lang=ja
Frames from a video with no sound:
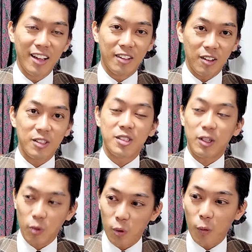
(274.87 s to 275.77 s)
なんですけ
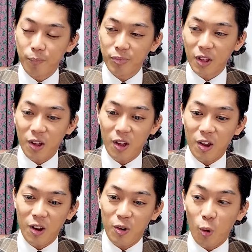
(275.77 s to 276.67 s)
ど、
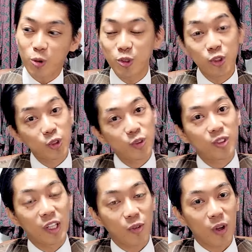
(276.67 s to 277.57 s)
えー、60
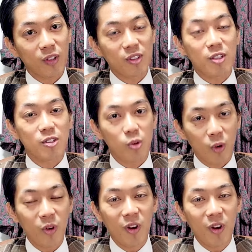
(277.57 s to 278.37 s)
点とかだったんですよ。